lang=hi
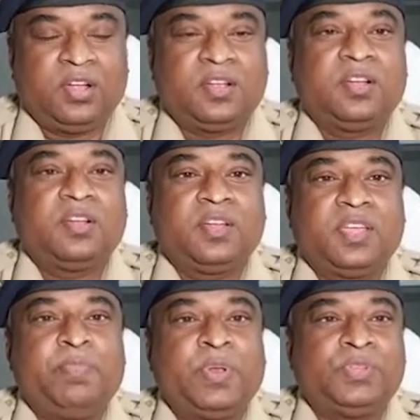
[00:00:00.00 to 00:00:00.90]
लॉक
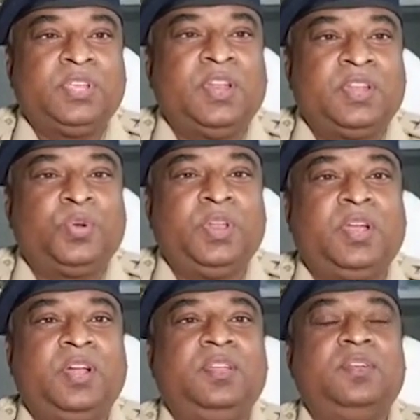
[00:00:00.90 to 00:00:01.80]
के भरोसे ना छोड़ें
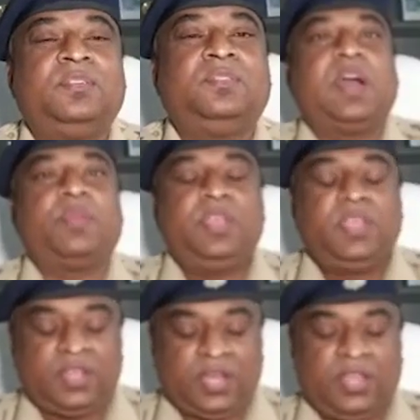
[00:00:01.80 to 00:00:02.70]
गाड़ी कार्रवाई
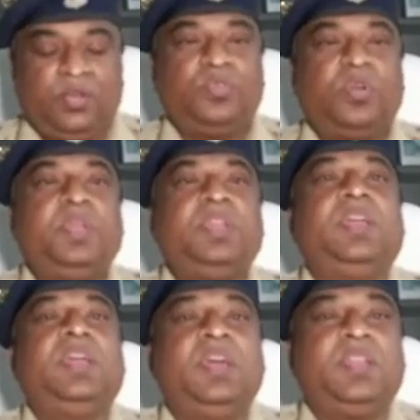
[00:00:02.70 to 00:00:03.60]
की जा रही है उनको भी
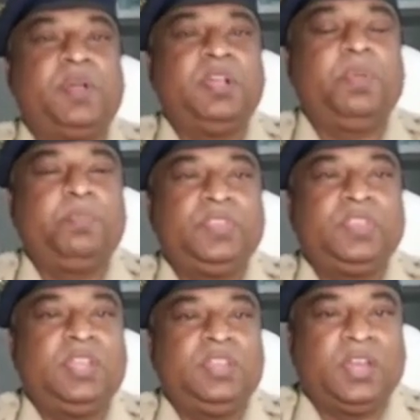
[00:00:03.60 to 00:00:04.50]
रिमांड पे पेश
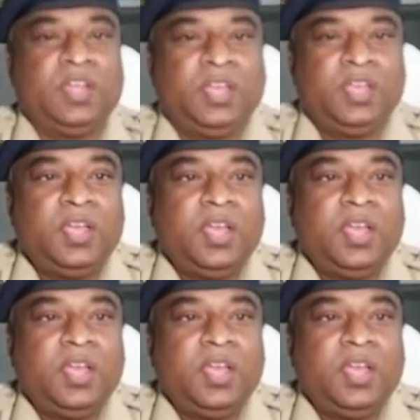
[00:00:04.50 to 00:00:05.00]
किया जा रहा है